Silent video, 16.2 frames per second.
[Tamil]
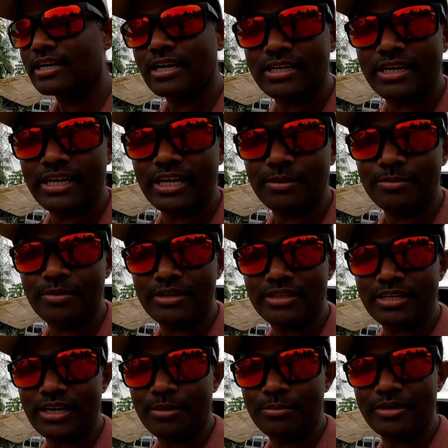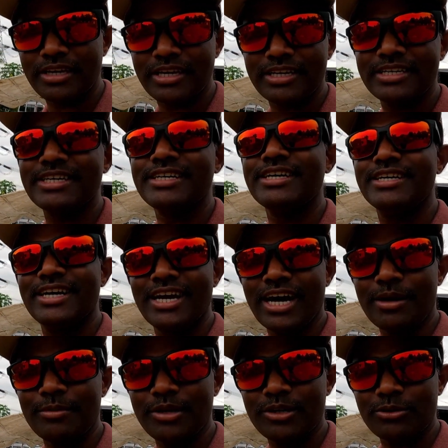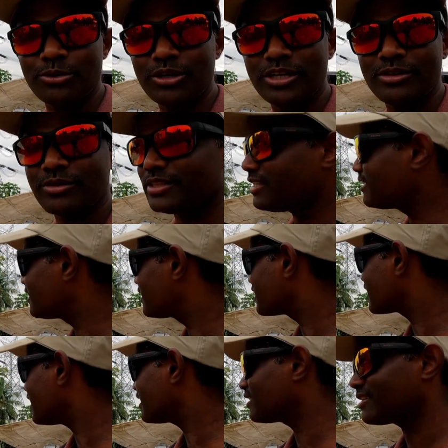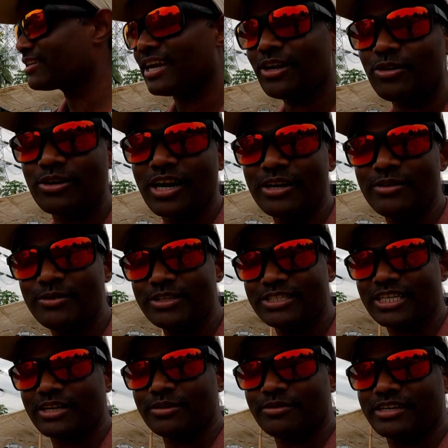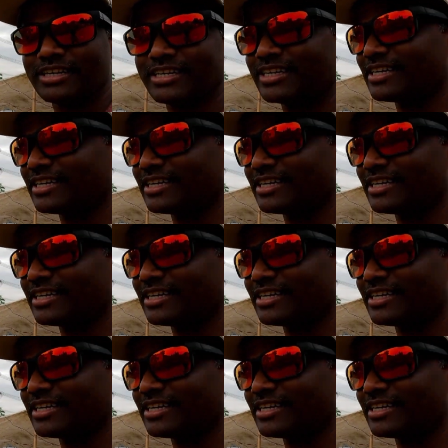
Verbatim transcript: ஆட்களை நிறைய பேர்த்த அமுக்கிட்டு அப்படியே கூட்டிகிட்டு வந்துக்கிட்டு இருக்காங்க இது நல்ல ஒரு அட்வென்ச்சராகவே